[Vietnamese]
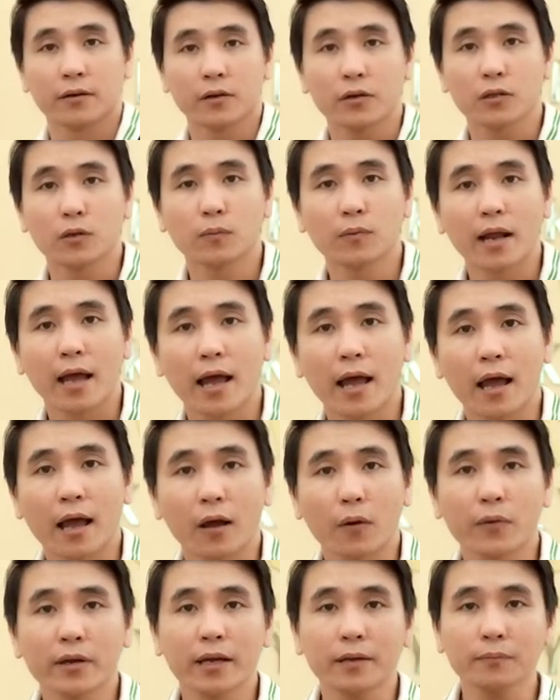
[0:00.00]
Nói chung
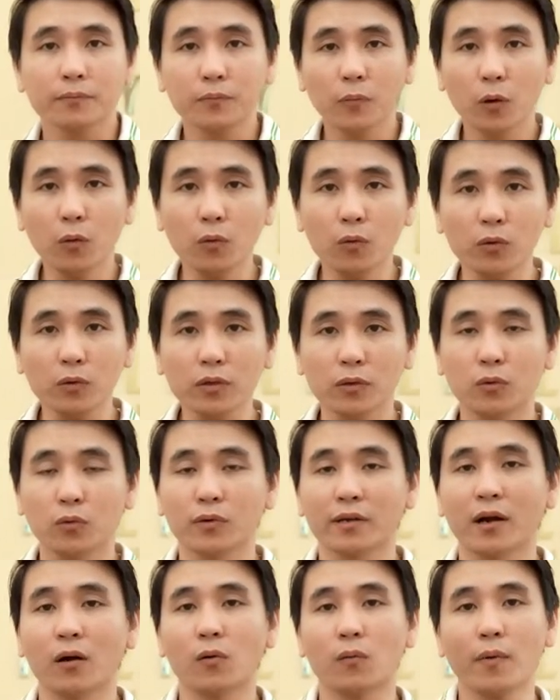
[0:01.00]
là quý khách muốn
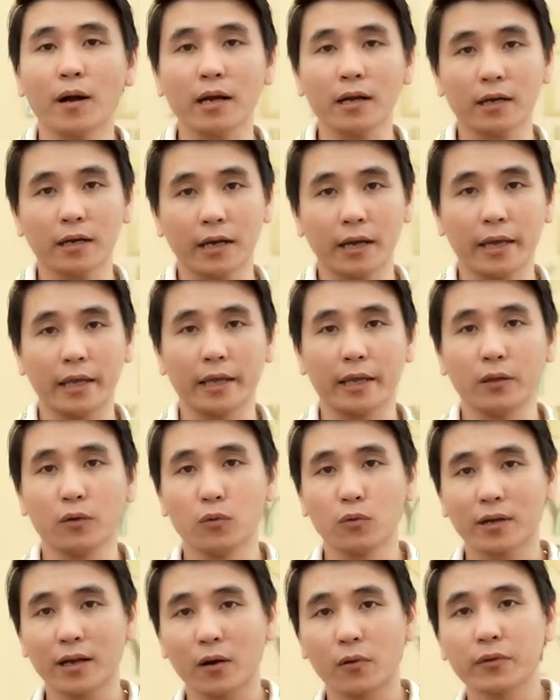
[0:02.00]
nhu cầu bất kỳ
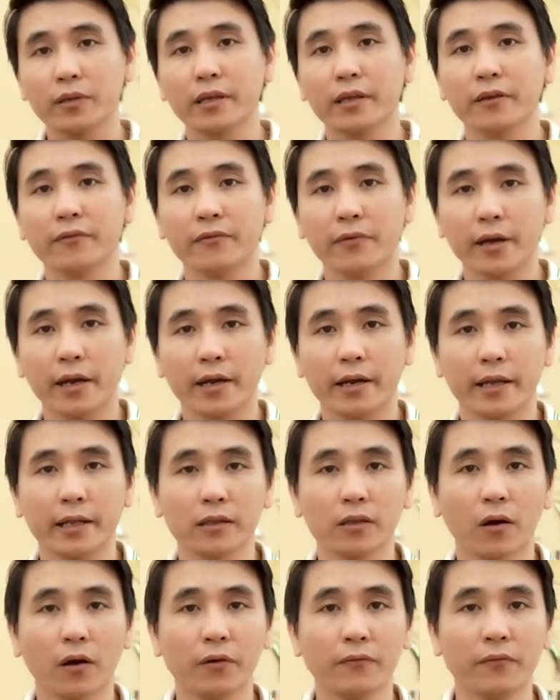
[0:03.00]
nhu cầu gì về
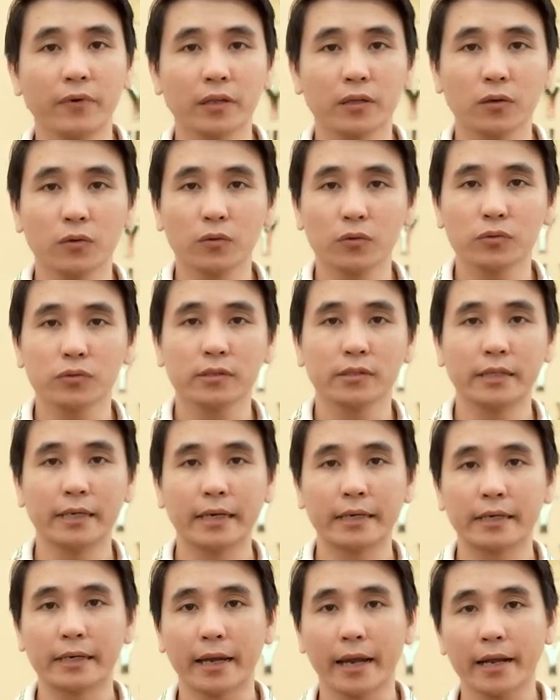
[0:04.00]
điện thoại Vertu
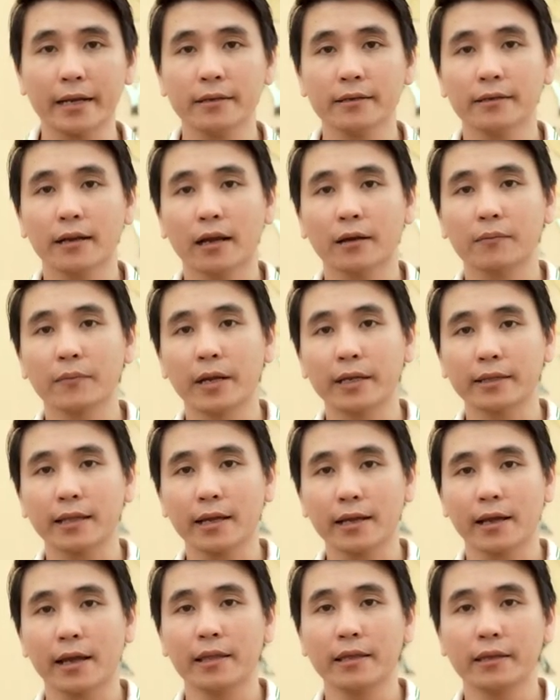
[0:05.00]
Signature S, đặc biệt
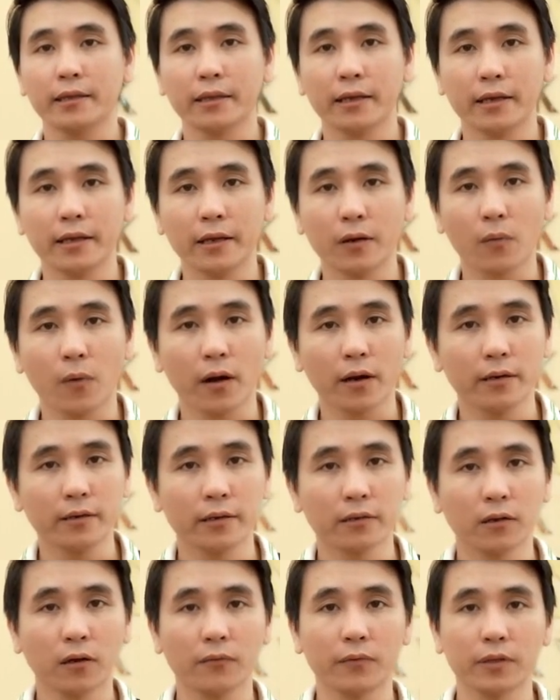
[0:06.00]
tất cả những gì liên quan đến
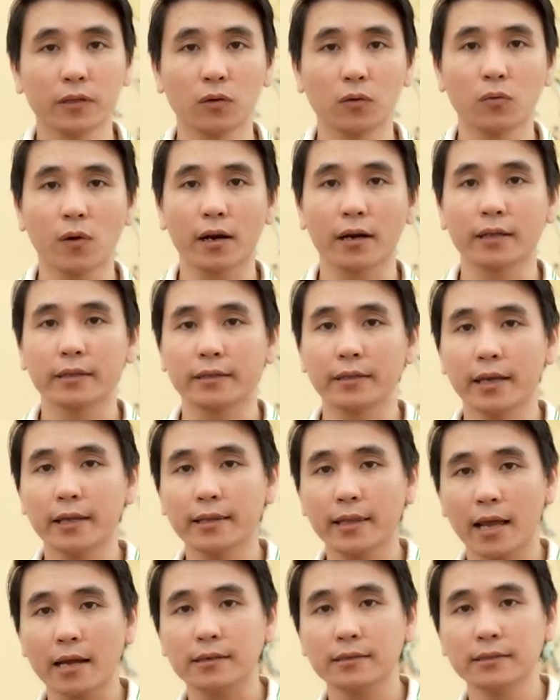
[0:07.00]
điện thoại Vertu hoặc là chế
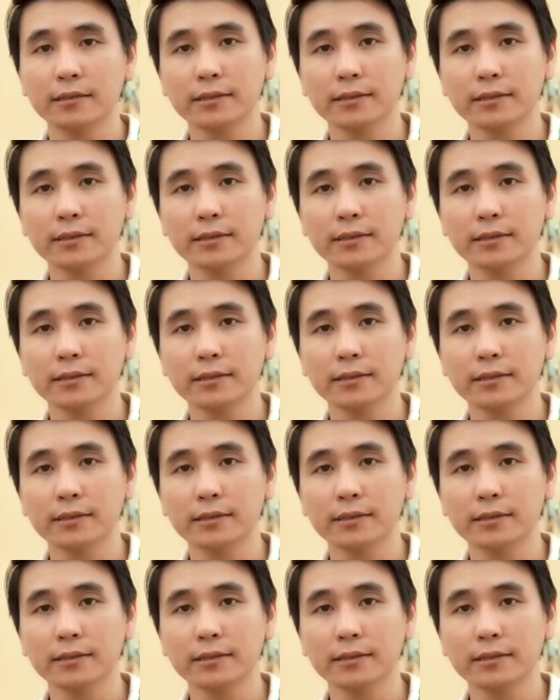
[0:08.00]
tác,